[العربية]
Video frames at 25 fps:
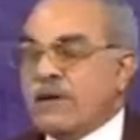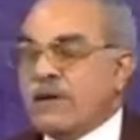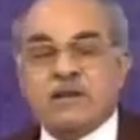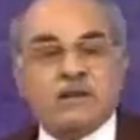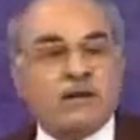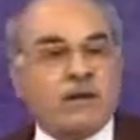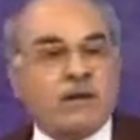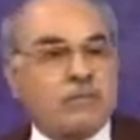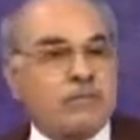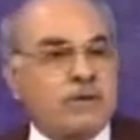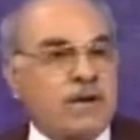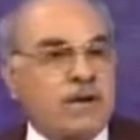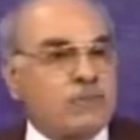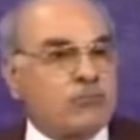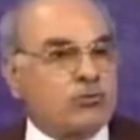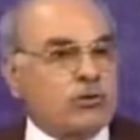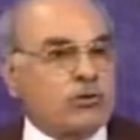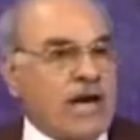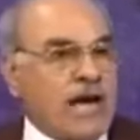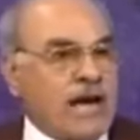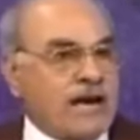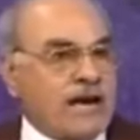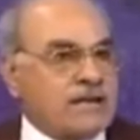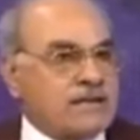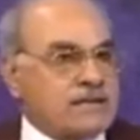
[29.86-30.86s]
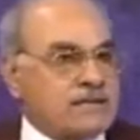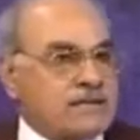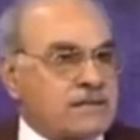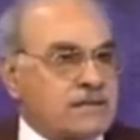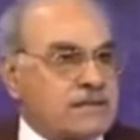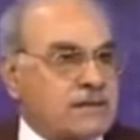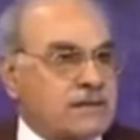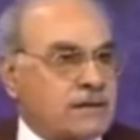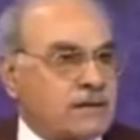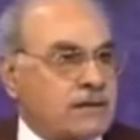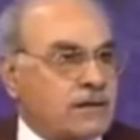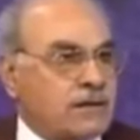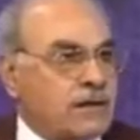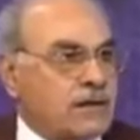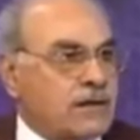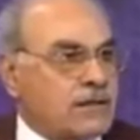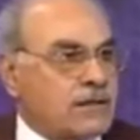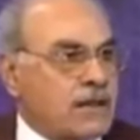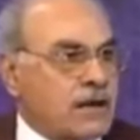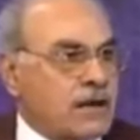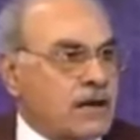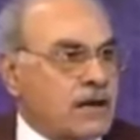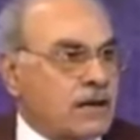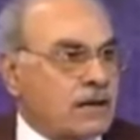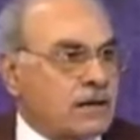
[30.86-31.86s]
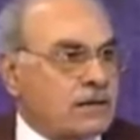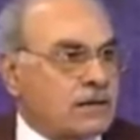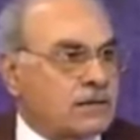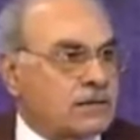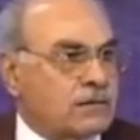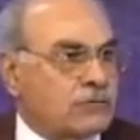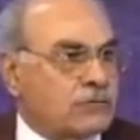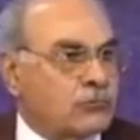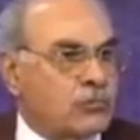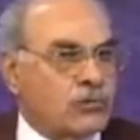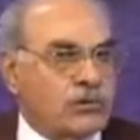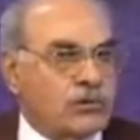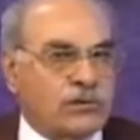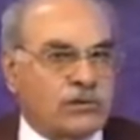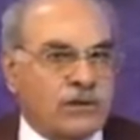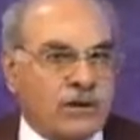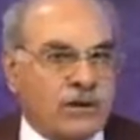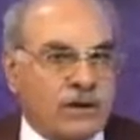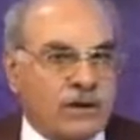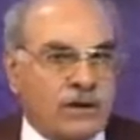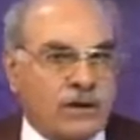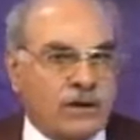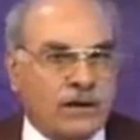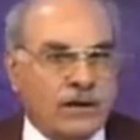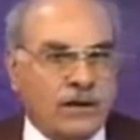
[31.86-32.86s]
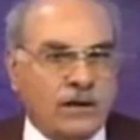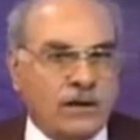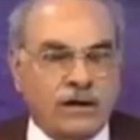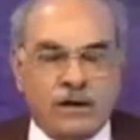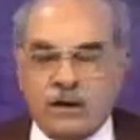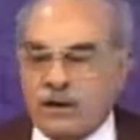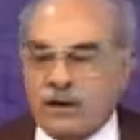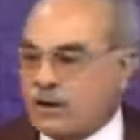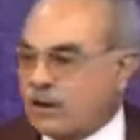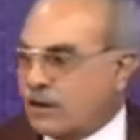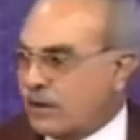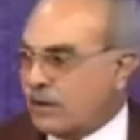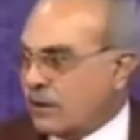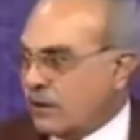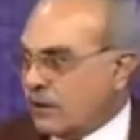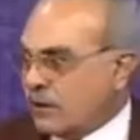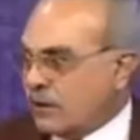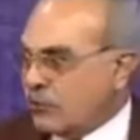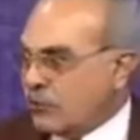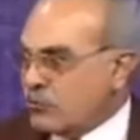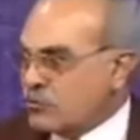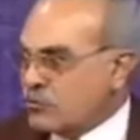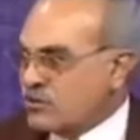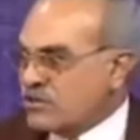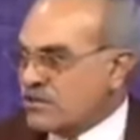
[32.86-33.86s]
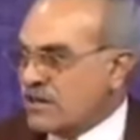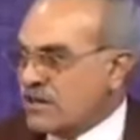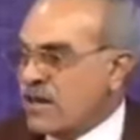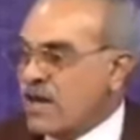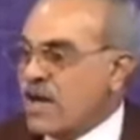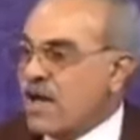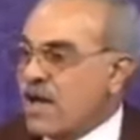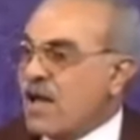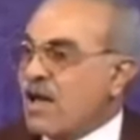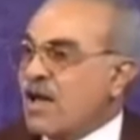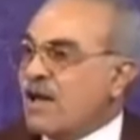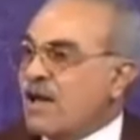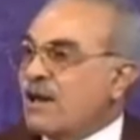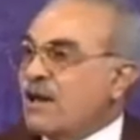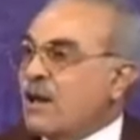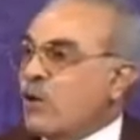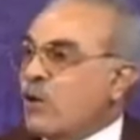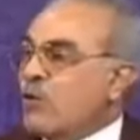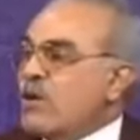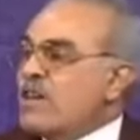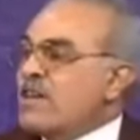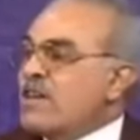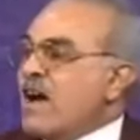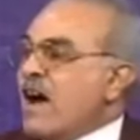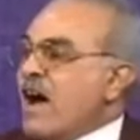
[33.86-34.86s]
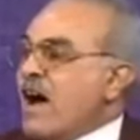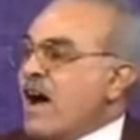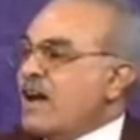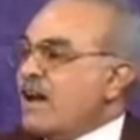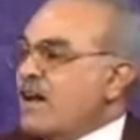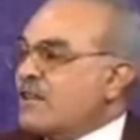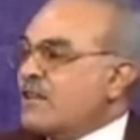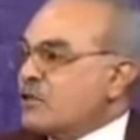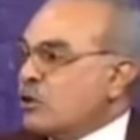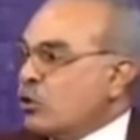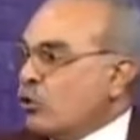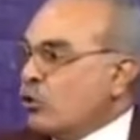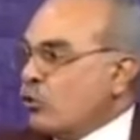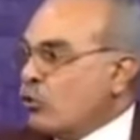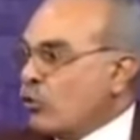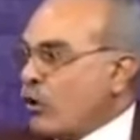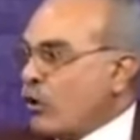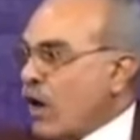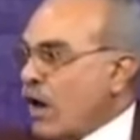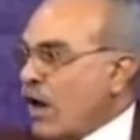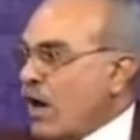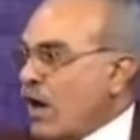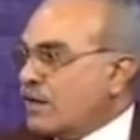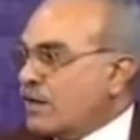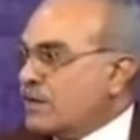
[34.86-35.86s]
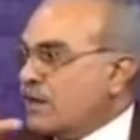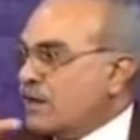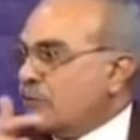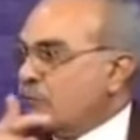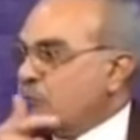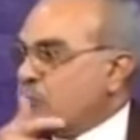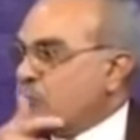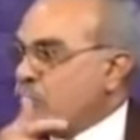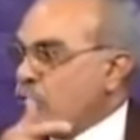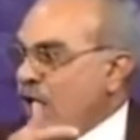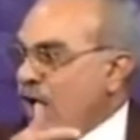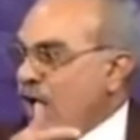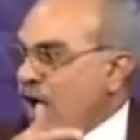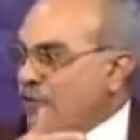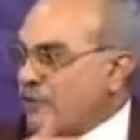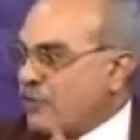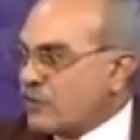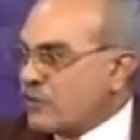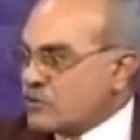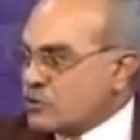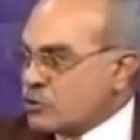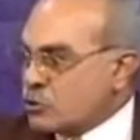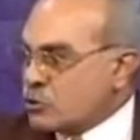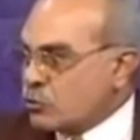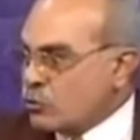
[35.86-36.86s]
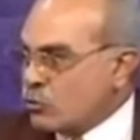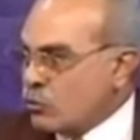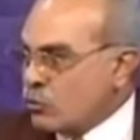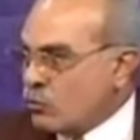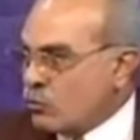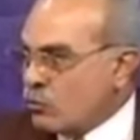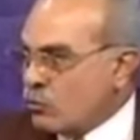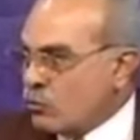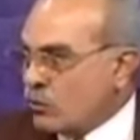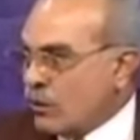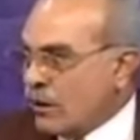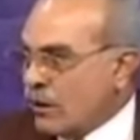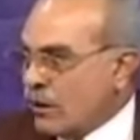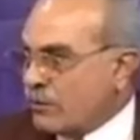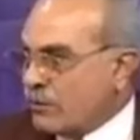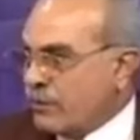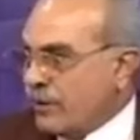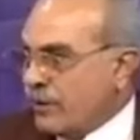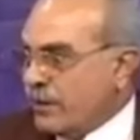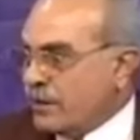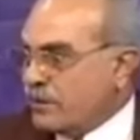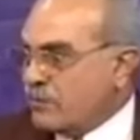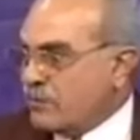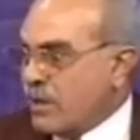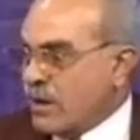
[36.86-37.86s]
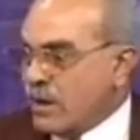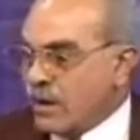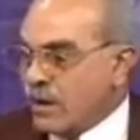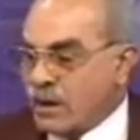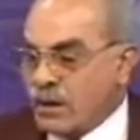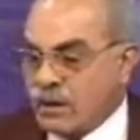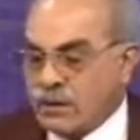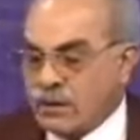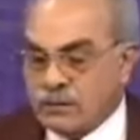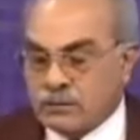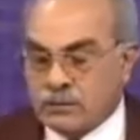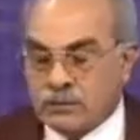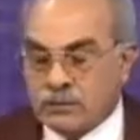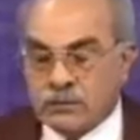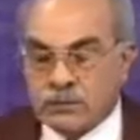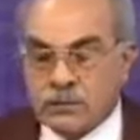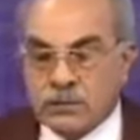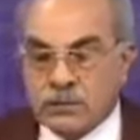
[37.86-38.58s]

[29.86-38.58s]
ان ربنا متحيز للذكر ضد الأنثى لو هي قرأت القرآن اللي بتقول حفظته 40 مرة